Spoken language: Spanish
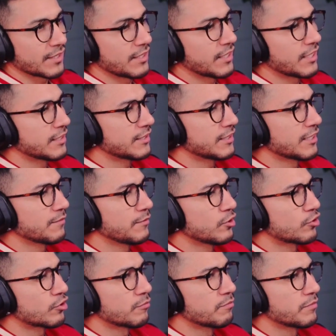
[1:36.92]
Y el
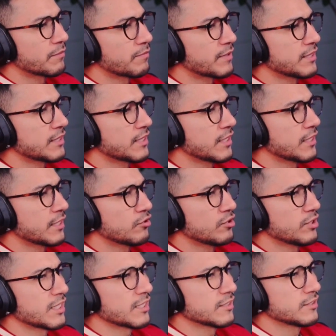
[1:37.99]
término romper pantalla,
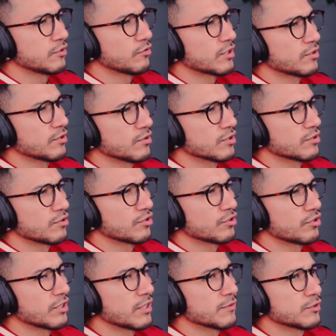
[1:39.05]
¿dónde ha nacido a todo esto? El
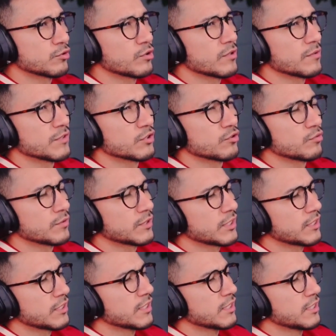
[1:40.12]
otro día me estuve, me
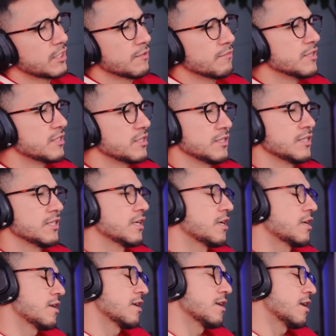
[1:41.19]
estuve, me senté
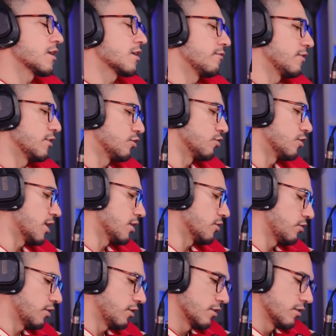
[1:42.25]
a, reflexionar
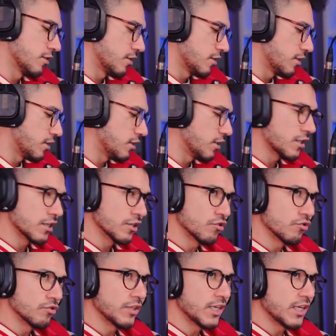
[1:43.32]
así y dije,
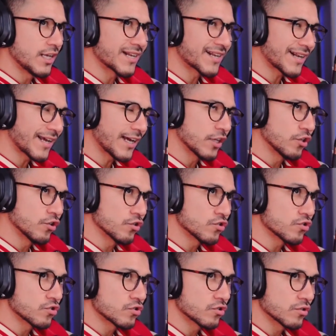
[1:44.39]
¿dónde
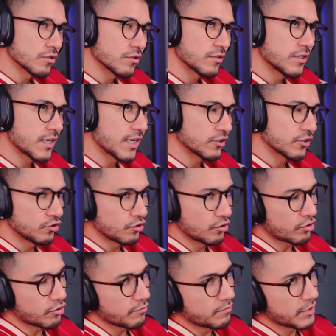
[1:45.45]
rayos nació
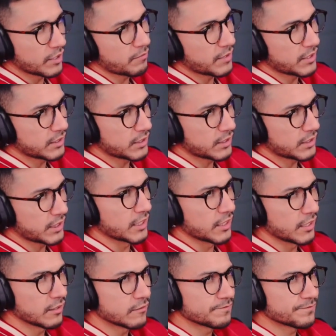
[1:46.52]
romper
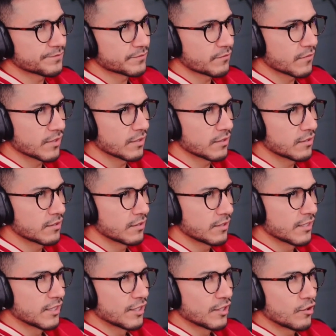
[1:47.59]
pantalla?
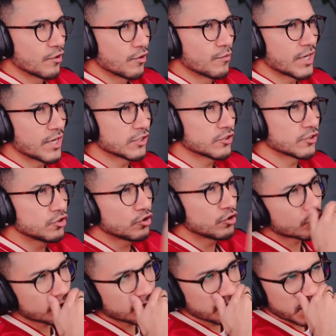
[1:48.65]
¿Cómo
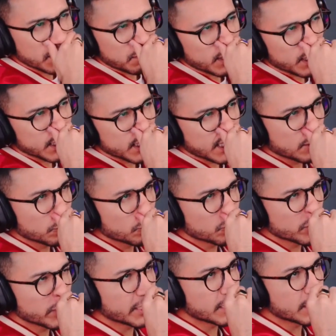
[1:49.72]
nació romper pantalla? Yo
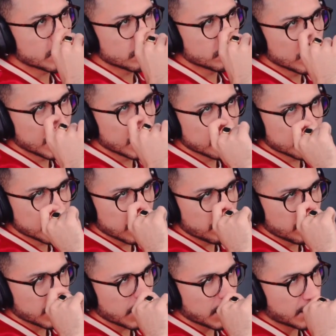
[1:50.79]
sé que nació en el
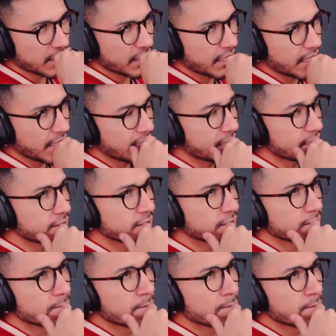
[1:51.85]
server de Rascalant.